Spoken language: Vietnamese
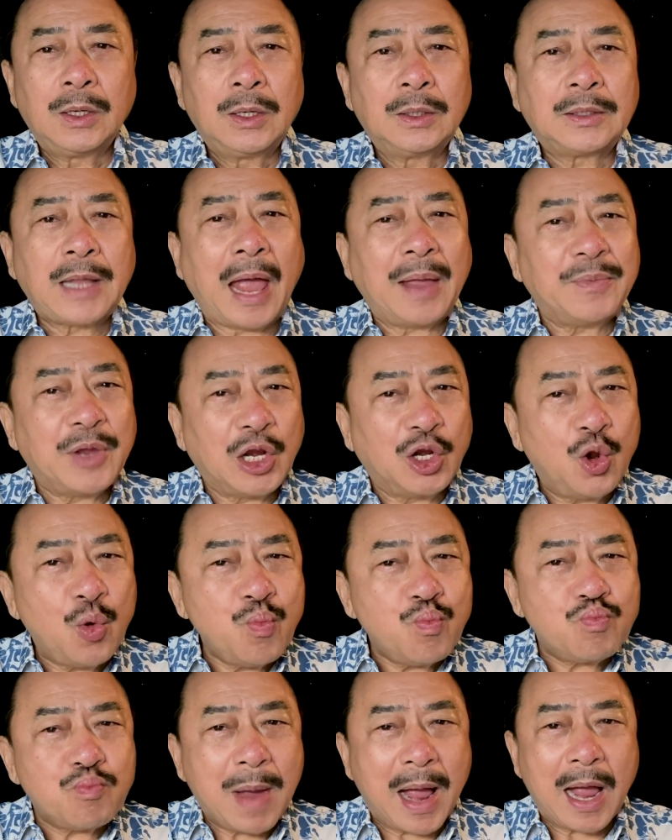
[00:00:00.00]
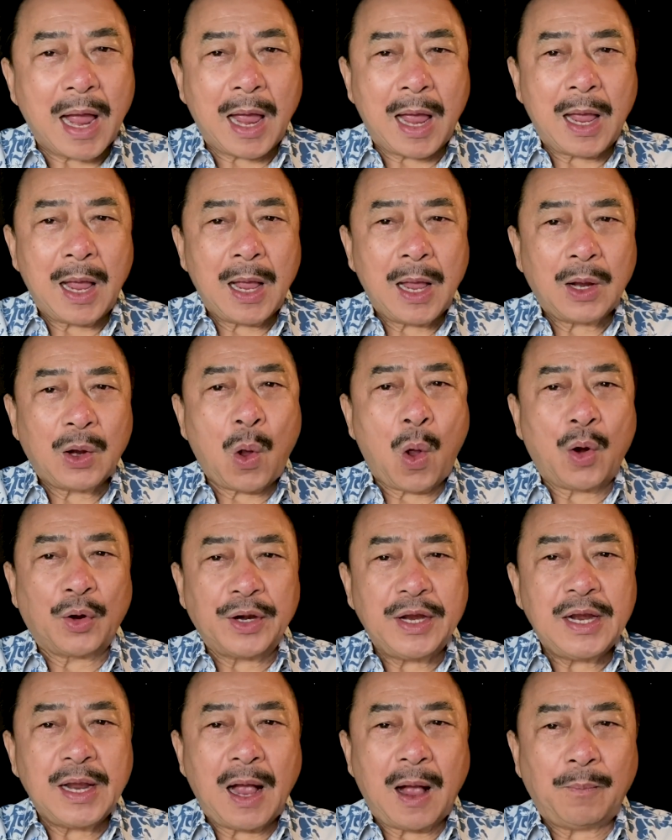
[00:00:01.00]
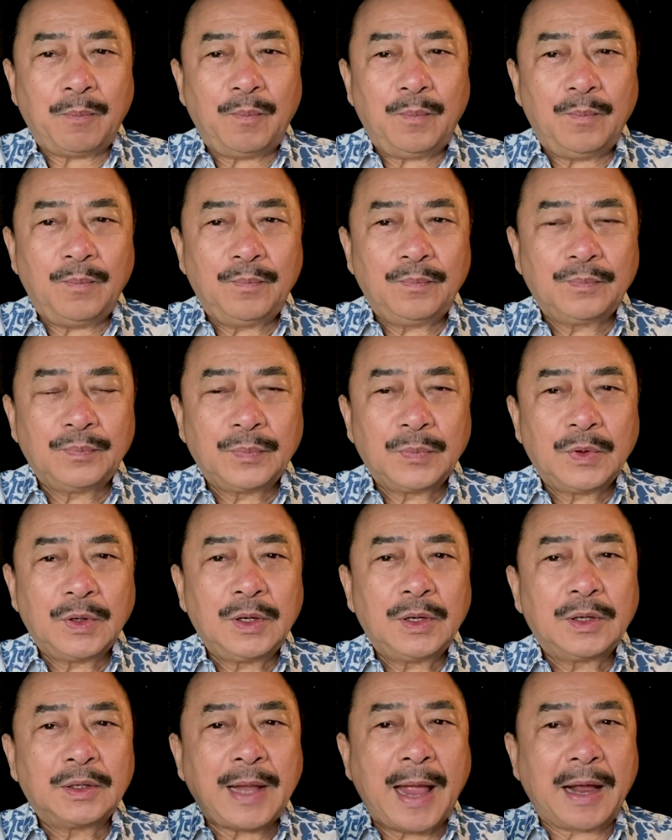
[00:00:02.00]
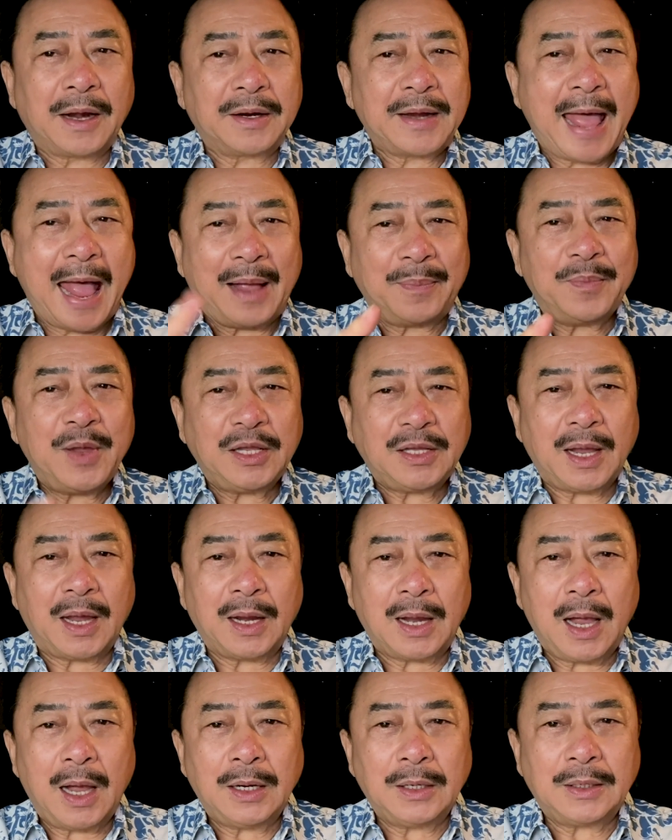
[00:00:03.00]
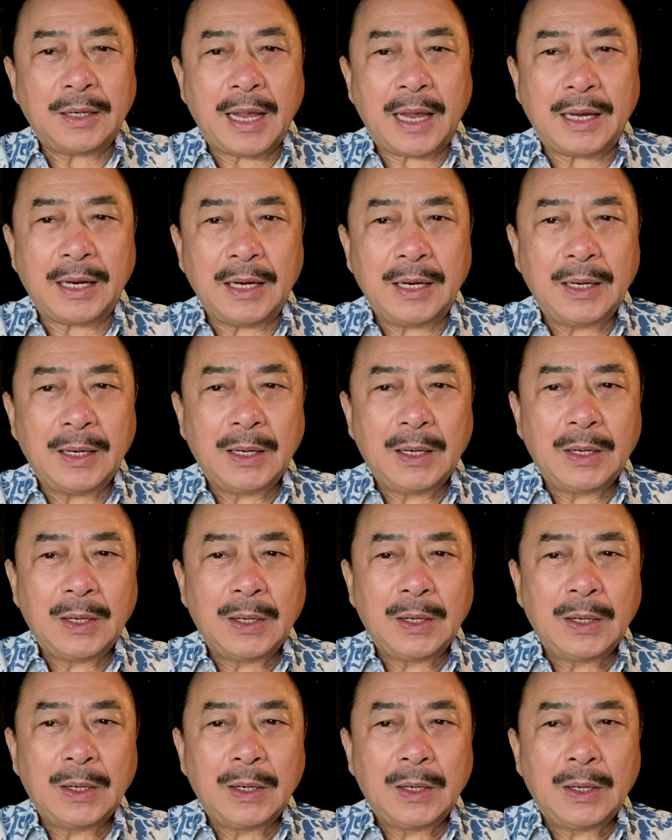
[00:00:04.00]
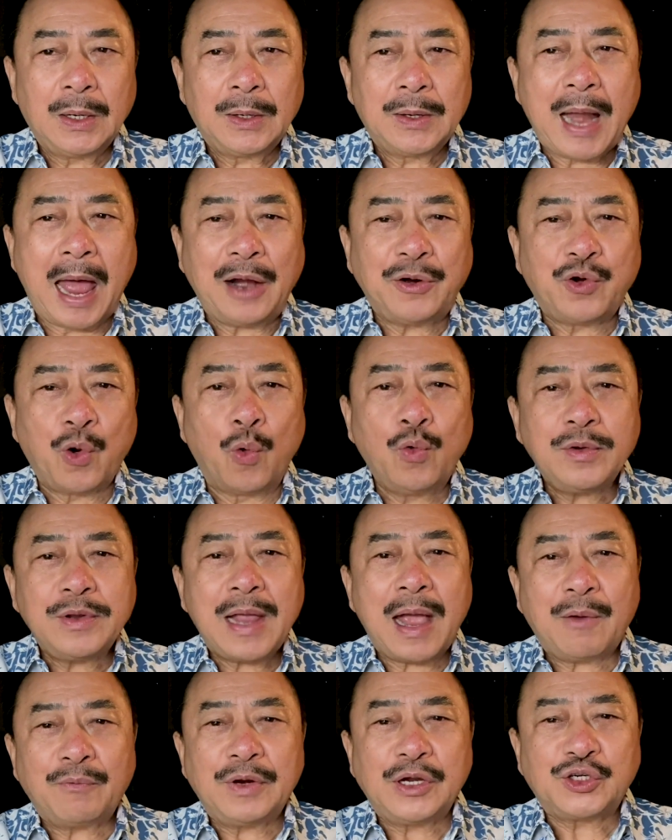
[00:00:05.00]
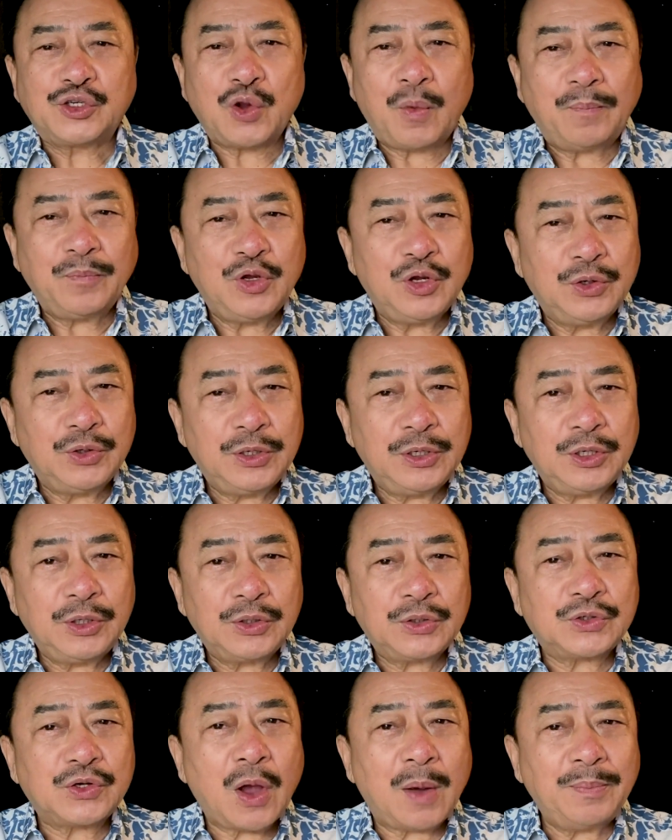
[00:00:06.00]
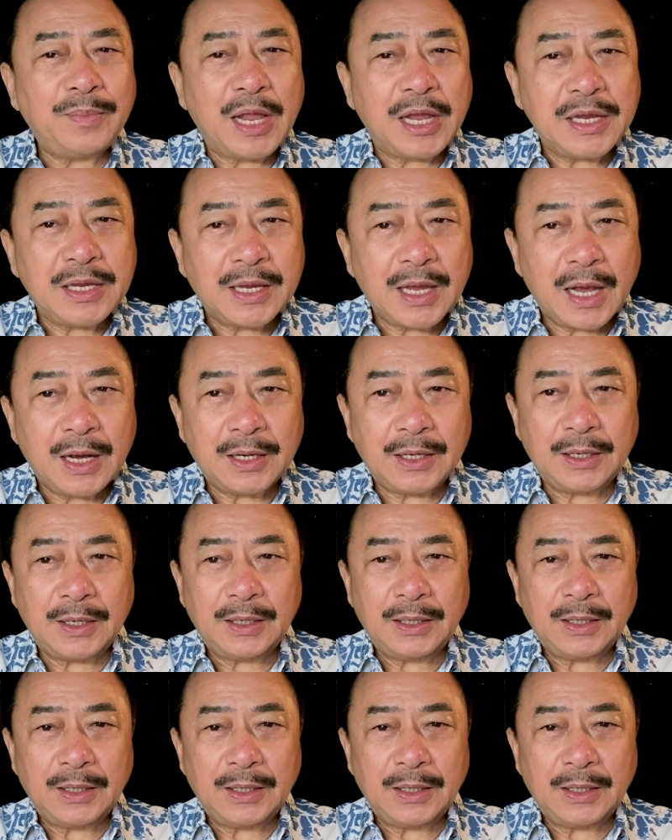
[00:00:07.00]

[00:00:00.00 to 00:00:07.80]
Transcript: Tại vì lúc mà còn đi học, thằng Đạt với thằng Ân này, đã rủ nhau đi xóm dưới xóm để chơi